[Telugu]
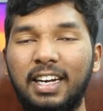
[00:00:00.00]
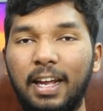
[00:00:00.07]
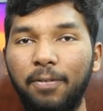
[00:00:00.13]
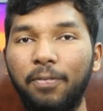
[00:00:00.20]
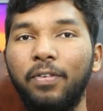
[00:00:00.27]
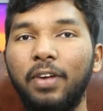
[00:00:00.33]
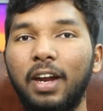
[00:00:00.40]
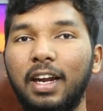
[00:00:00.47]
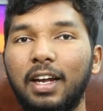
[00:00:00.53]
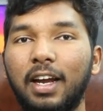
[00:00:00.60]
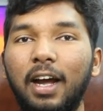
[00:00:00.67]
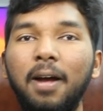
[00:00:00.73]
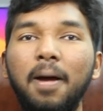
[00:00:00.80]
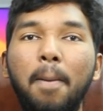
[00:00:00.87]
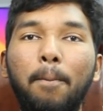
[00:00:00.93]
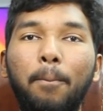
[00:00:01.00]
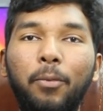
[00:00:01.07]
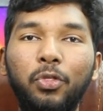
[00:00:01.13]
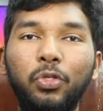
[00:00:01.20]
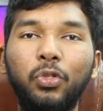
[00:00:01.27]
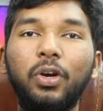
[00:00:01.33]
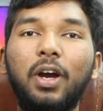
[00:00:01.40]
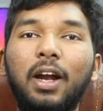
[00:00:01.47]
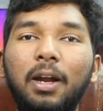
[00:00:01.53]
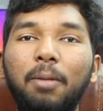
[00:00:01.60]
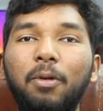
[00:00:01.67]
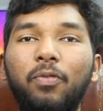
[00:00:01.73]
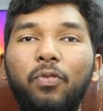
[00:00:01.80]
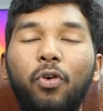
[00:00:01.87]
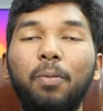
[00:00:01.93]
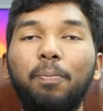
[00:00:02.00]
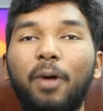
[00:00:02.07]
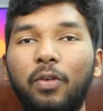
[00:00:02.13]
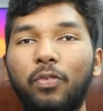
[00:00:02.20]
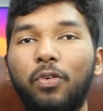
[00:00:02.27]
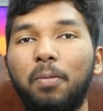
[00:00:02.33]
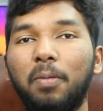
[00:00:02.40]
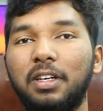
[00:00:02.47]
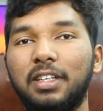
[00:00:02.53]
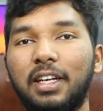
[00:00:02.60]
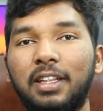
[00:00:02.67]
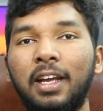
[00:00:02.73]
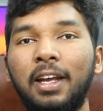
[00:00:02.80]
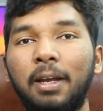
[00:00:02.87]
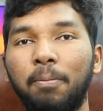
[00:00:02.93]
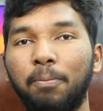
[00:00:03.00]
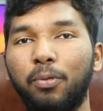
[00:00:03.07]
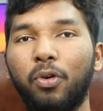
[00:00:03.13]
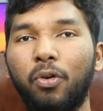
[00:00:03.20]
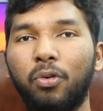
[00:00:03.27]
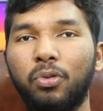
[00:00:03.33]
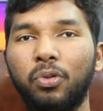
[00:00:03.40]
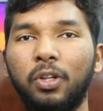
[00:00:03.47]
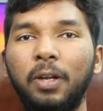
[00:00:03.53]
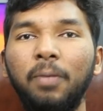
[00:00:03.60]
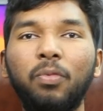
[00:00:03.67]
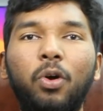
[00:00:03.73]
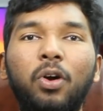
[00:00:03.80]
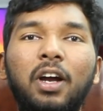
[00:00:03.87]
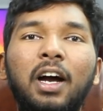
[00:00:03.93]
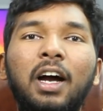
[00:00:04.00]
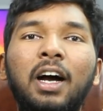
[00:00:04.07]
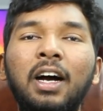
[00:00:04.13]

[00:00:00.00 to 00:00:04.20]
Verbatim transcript: డెఫినెట్గా ముందు కన్నా మీ ఫోన్ పర్ఫార్మెన్స్ అయితే ఇంప్రూవ్ అవుతుంది ఒక